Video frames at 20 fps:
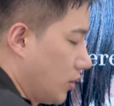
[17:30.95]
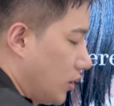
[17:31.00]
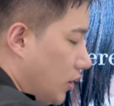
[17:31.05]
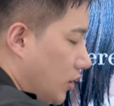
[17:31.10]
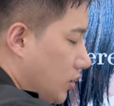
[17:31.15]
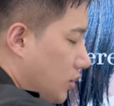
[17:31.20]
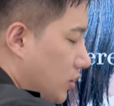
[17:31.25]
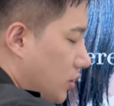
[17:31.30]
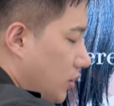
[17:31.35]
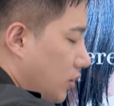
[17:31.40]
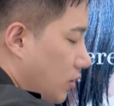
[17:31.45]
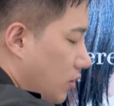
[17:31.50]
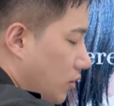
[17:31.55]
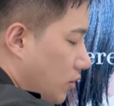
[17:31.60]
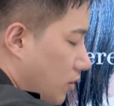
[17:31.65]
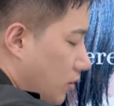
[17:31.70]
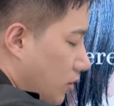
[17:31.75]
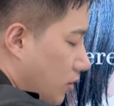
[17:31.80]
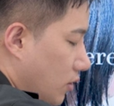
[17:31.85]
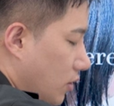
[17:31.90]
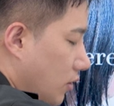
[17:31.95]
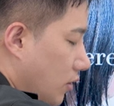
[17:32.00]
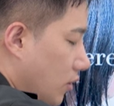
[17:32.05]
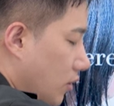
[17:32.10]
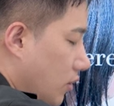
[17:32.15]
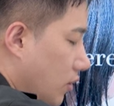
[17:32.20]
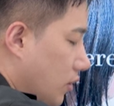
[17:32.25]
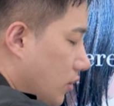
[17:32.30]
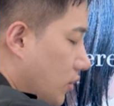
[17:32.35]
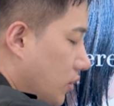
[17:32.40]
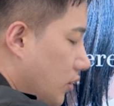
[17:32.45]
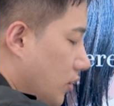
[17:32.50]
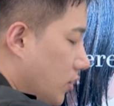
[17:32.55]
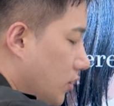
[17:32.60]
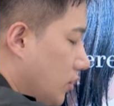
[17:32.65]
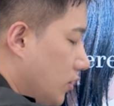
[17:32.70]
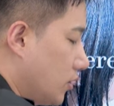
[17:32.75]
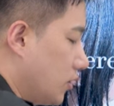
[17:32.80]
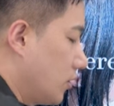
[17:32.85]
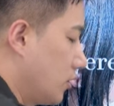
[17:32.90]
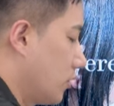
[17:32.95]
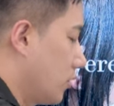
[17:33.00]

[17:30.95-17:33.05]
되겠지. 커트.